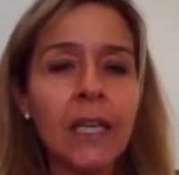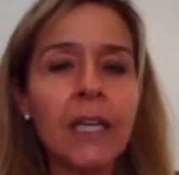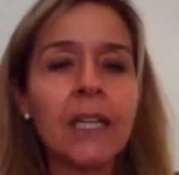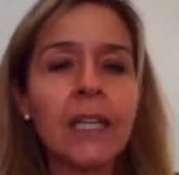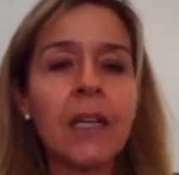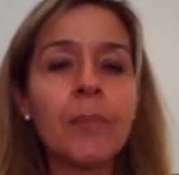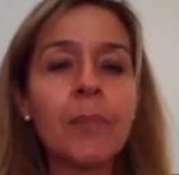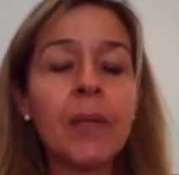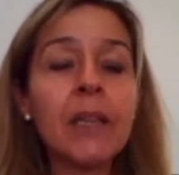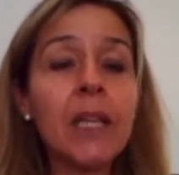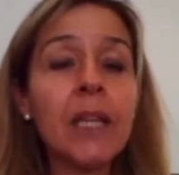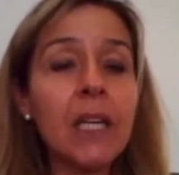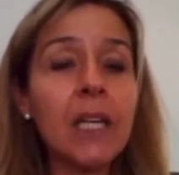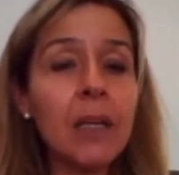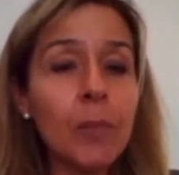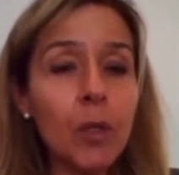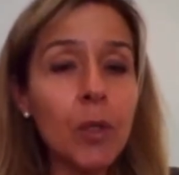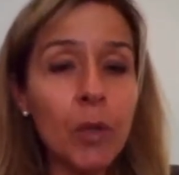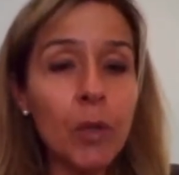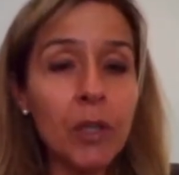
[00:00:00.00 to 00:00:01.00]
Y también
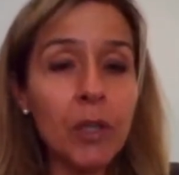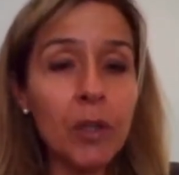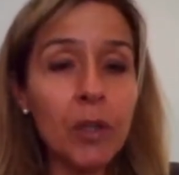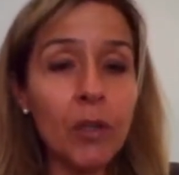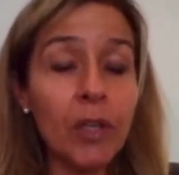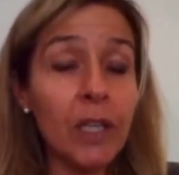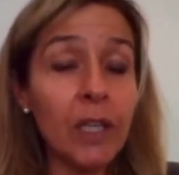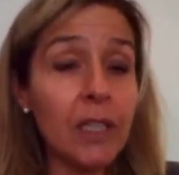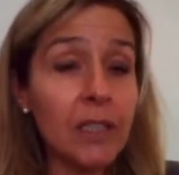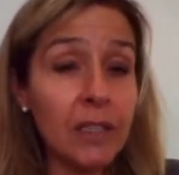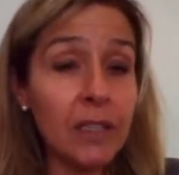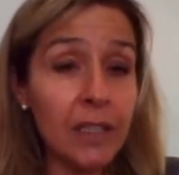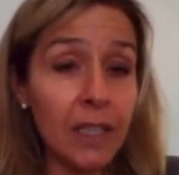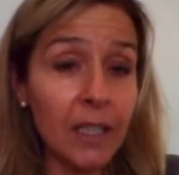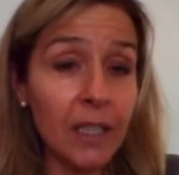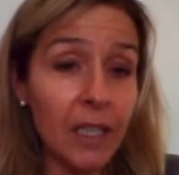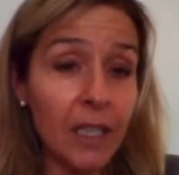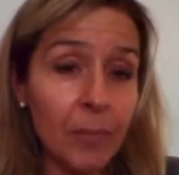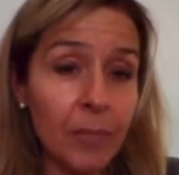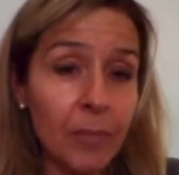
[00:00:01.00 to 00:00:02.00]
tenemos nuestro
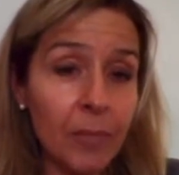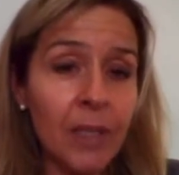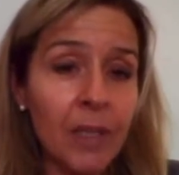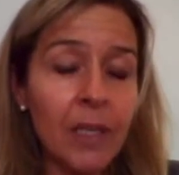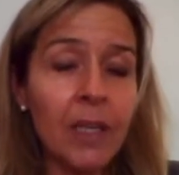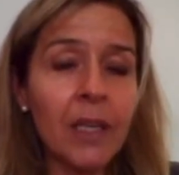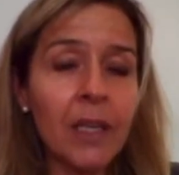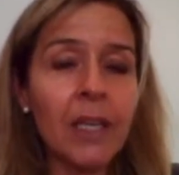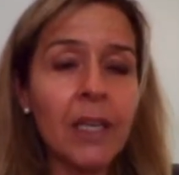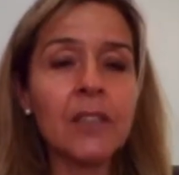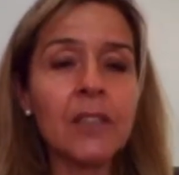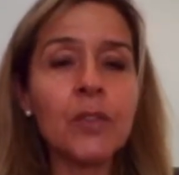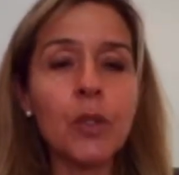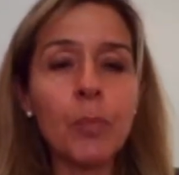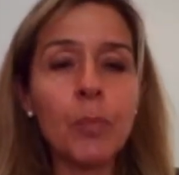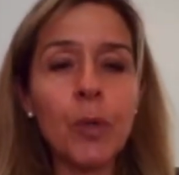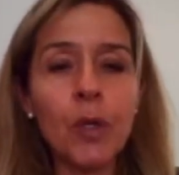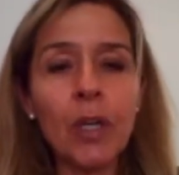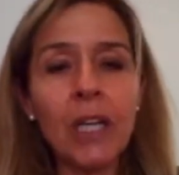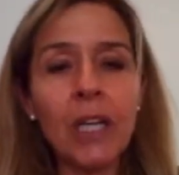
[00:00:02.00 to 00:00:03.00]
Instagram, que es
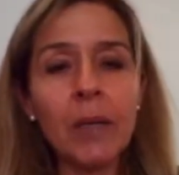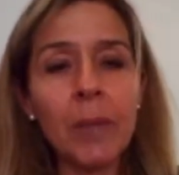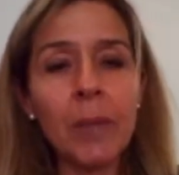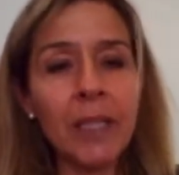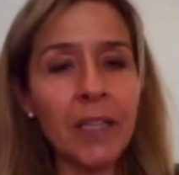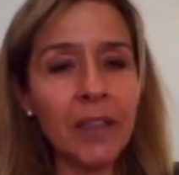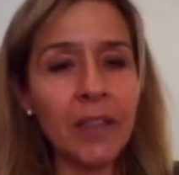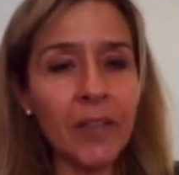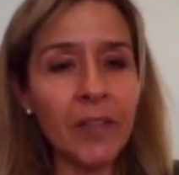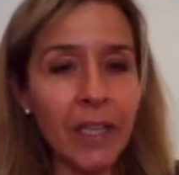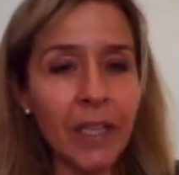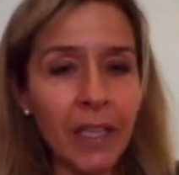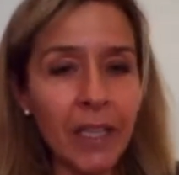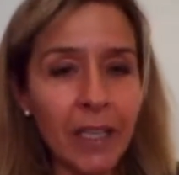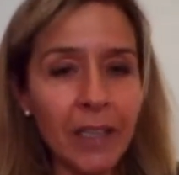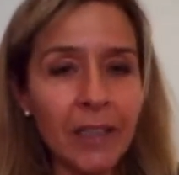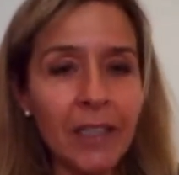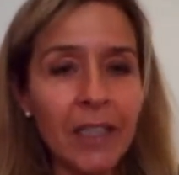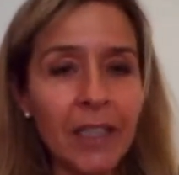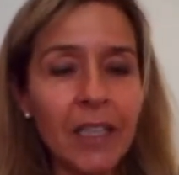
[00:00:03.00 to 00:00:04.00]

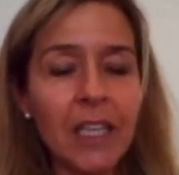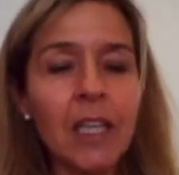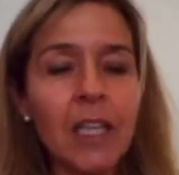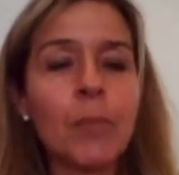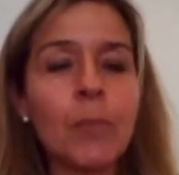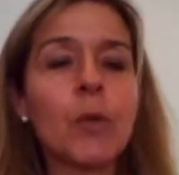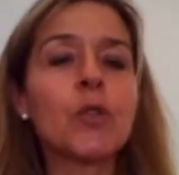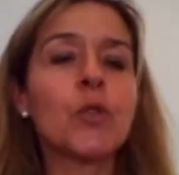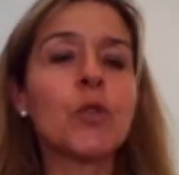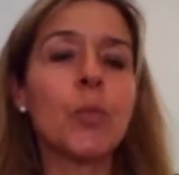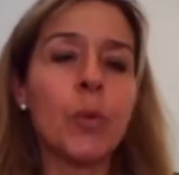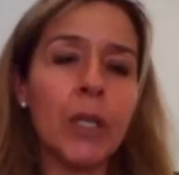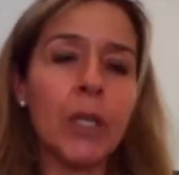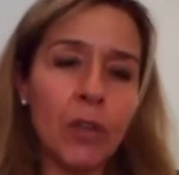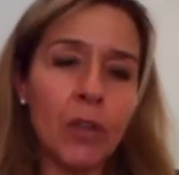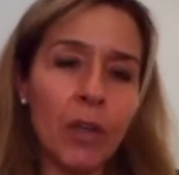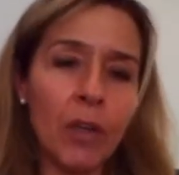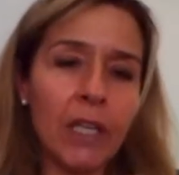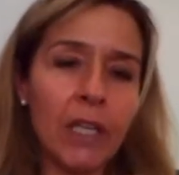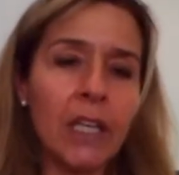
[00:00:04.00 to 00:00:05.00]
SoproleMTV, y por
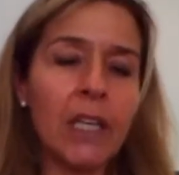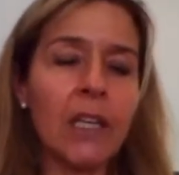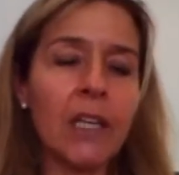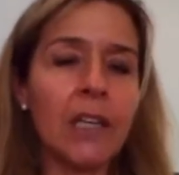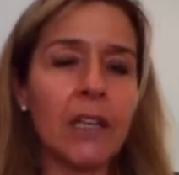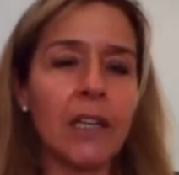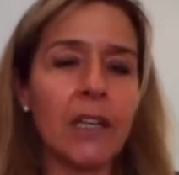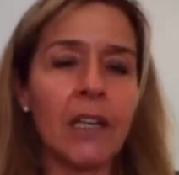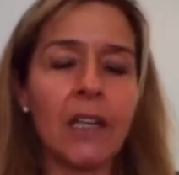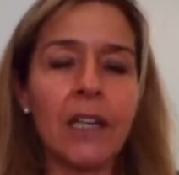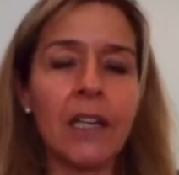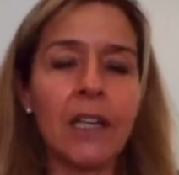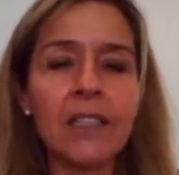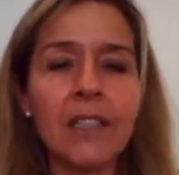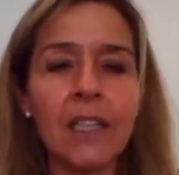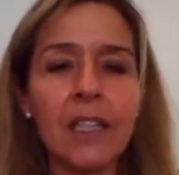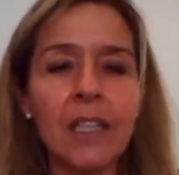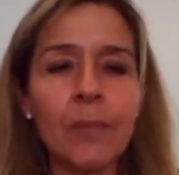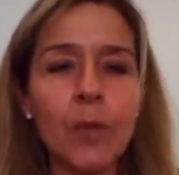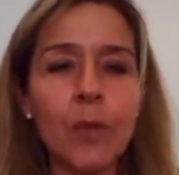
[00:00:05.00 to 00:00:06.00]
supuesto ahí en el
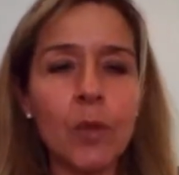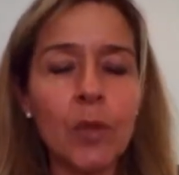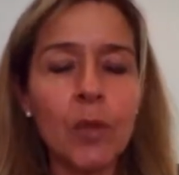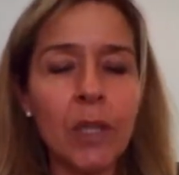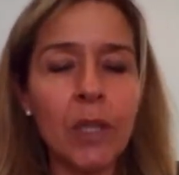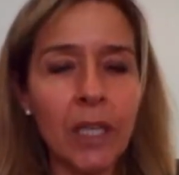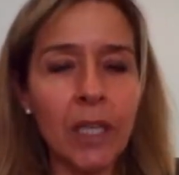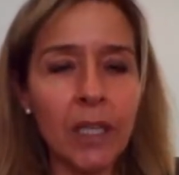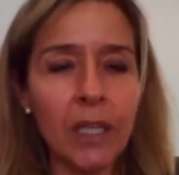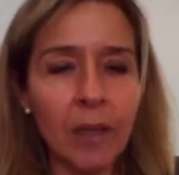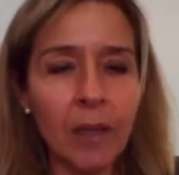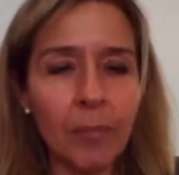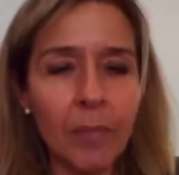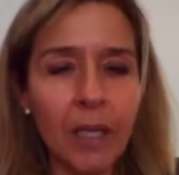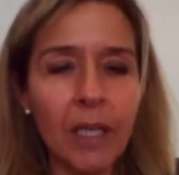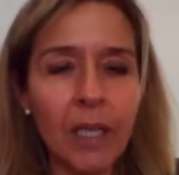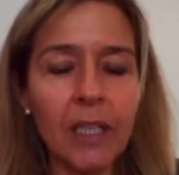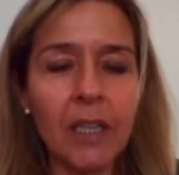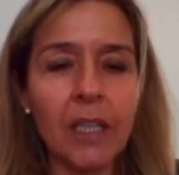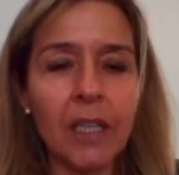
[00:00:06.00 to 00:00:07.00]
Instagram de ustedes
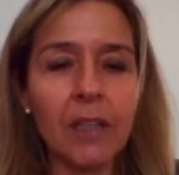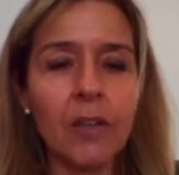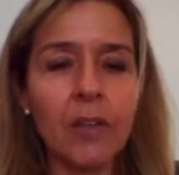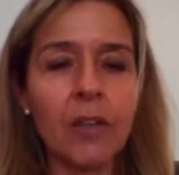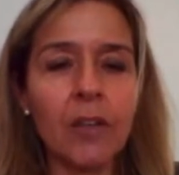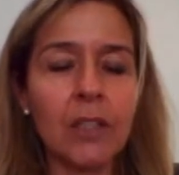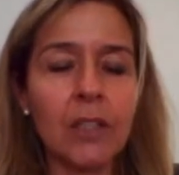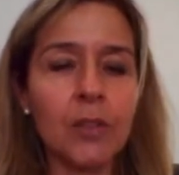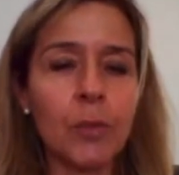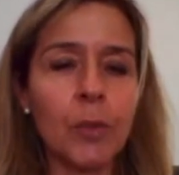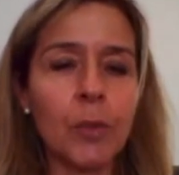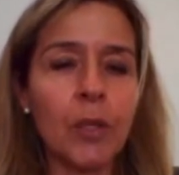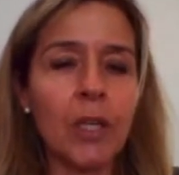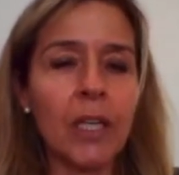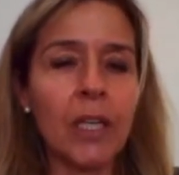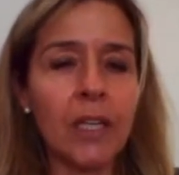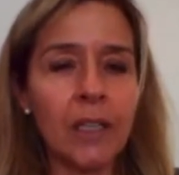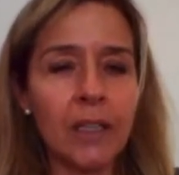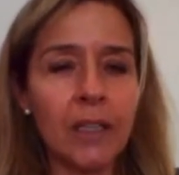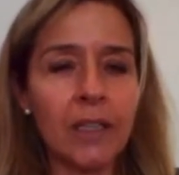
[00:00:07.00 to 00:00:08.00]
también Interescolar
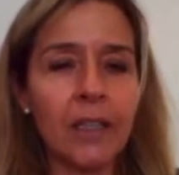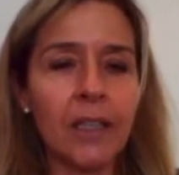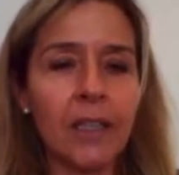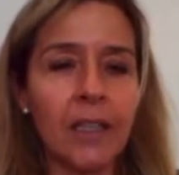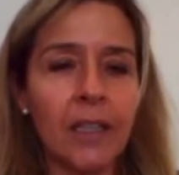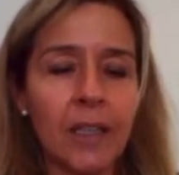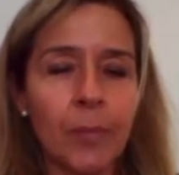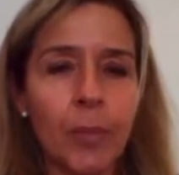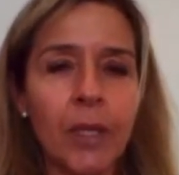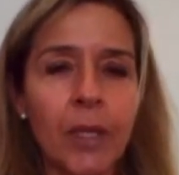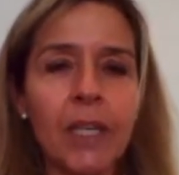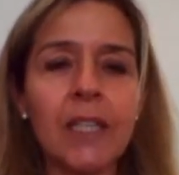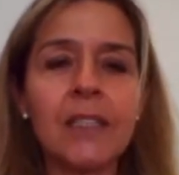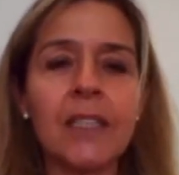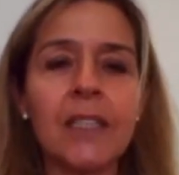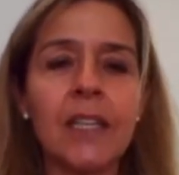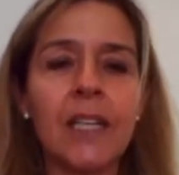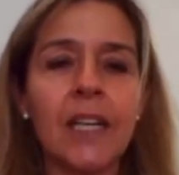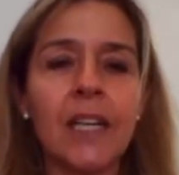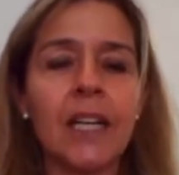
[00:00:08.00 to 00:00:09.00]
Soprole eh, pueden
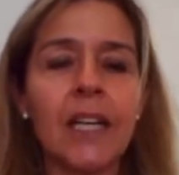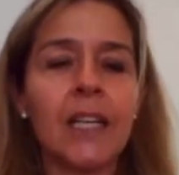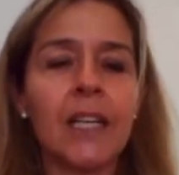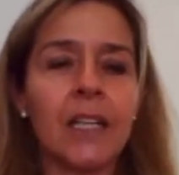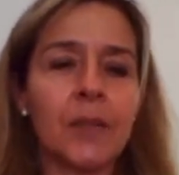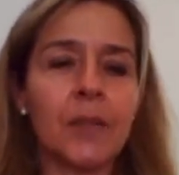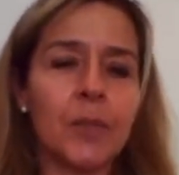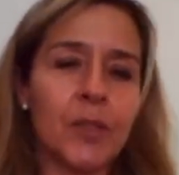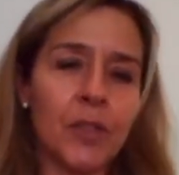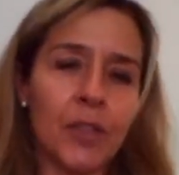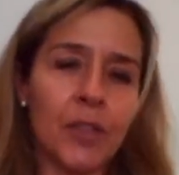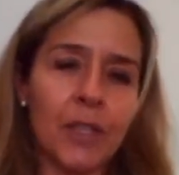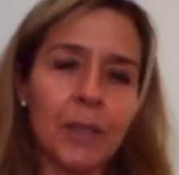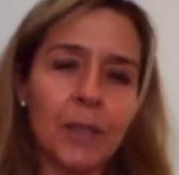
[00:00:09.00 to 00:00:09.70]
acceder a las inscripciones.